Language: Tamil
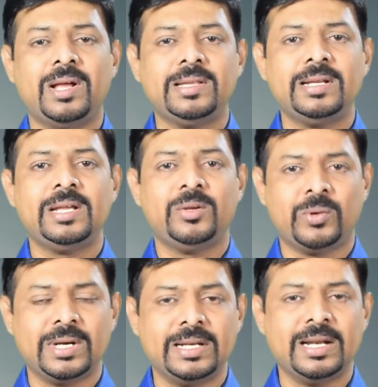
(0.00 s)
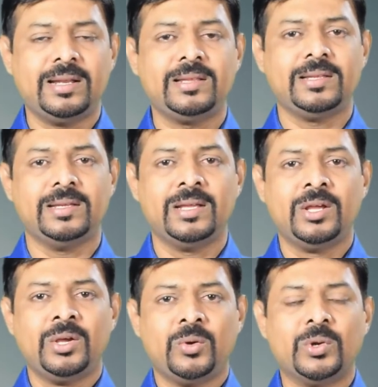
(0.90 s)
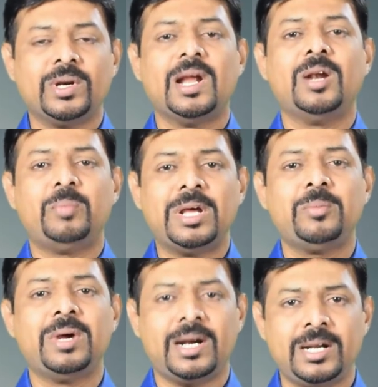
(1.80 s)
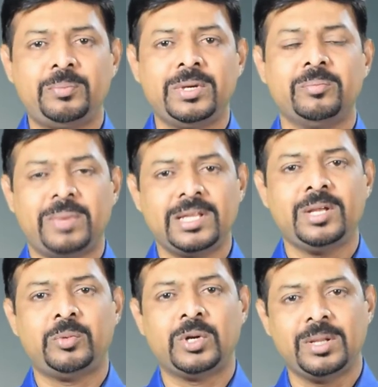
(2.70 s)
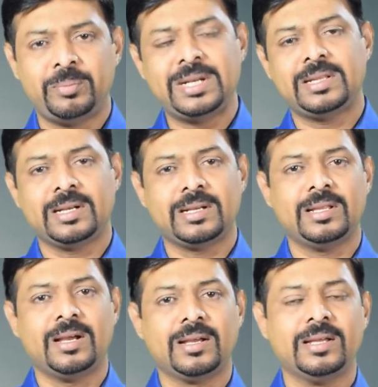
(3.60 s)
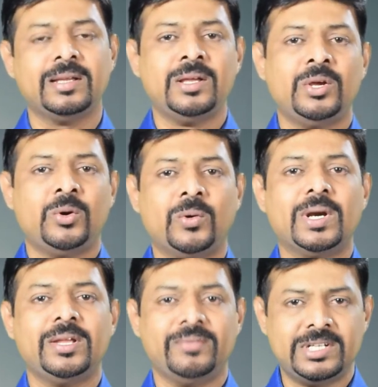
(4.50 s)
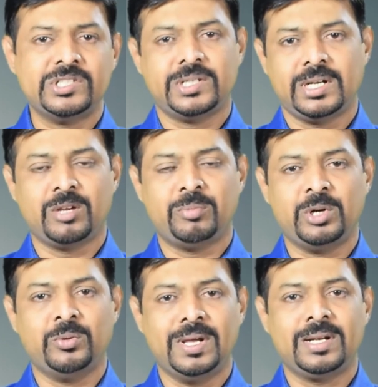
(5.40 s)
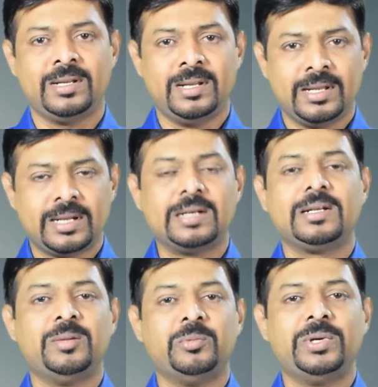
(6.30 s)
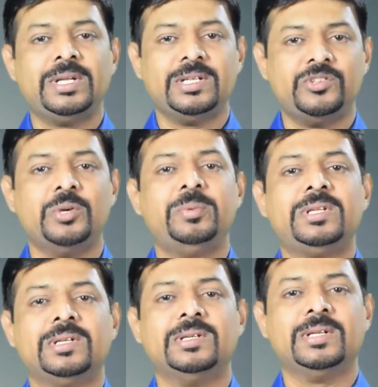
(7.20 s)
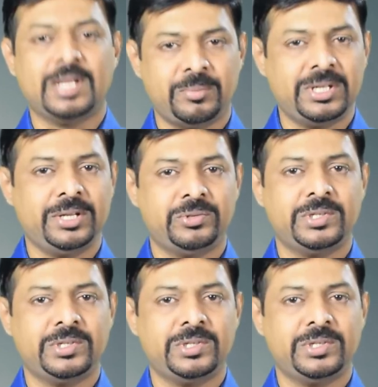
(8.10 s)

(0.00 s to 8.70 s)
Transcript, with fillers: பாதையிலே உங்களை நடத்தி ஒரு நாள் பரம அழைப்பின் பந்தய பொருளை பெறத்தக்கதாக உங்களை வெற்றி சிறக்க பண்ணுவார் கண்களை மூடி ஜபித்து நாம் நிறைவு